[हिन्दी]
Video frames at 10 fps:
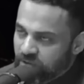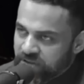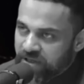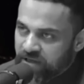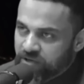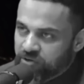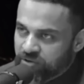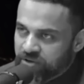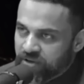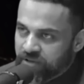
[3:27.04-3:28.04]
जो इंसान ये
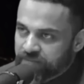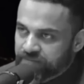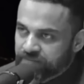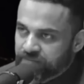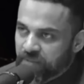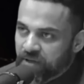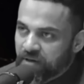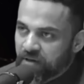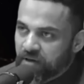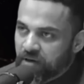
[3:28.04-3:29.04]
सोचता है
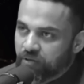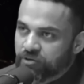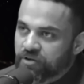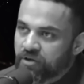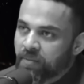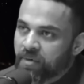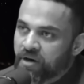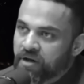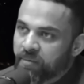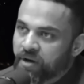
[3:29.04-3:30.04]
कि उसके
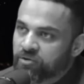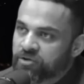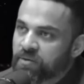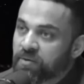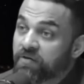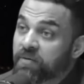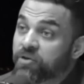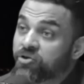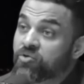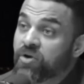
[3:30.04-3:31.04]
मरने के बाद उसकी बीवी
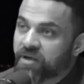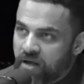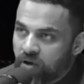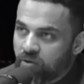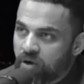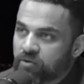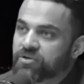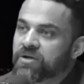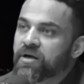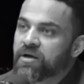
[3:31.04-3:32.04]
बच्चों का क्या होगा
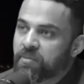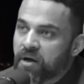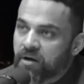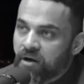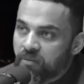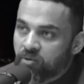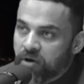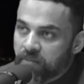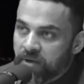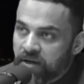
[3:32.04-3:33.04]
उसका ईमान
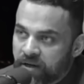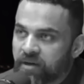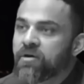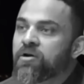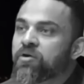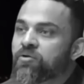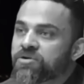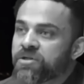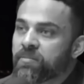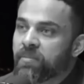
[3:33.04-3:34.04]
नामुकम्मल है
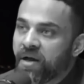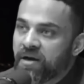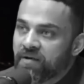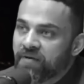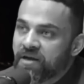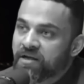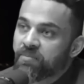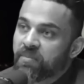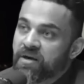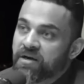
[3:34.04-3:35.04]
उसने पालने वाले
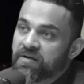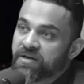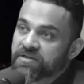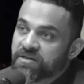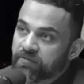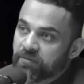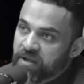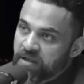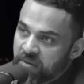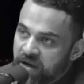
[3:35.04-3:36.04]
की पालने वाली सिफ्त
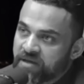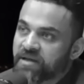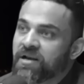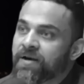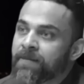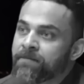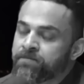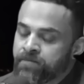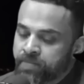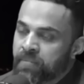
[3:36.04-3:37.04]
पे ईमान ही नहीं
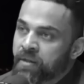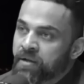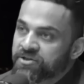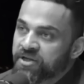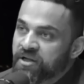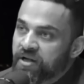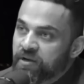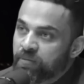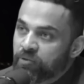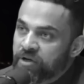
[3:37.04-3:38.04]
लाया जिनके
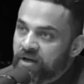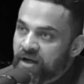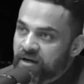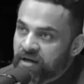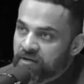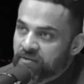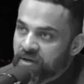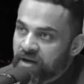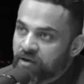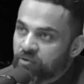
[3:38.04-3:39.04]
लिए पूरी कायनात
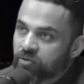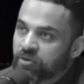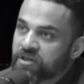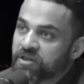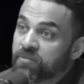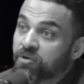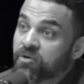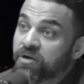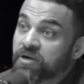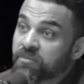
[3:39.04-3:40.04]
बनाई उनको यतीमी
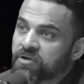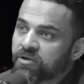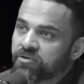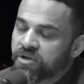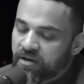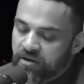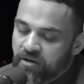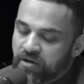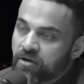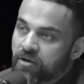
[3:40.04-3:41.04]
और गरीबी से गुजारा